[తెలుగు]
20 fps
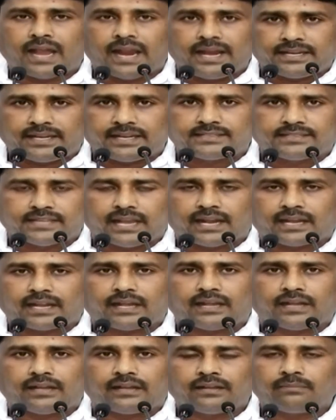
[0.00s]
ఐటీ శాఖ
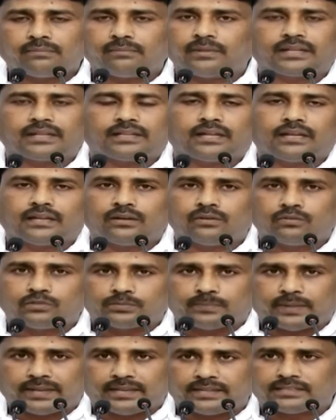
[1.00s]
మిగతా నువ్వు
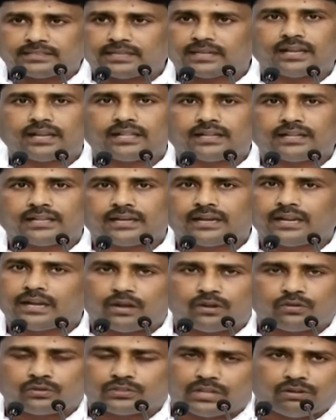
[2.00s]
స్పందించట్లేదు కదా
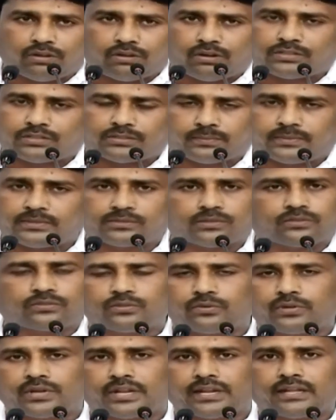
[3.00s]
నేను అడుగుతా ఉన్నా
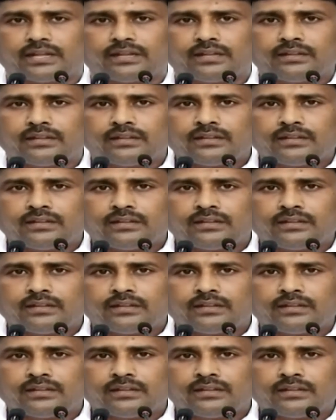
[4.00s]
సూటిగా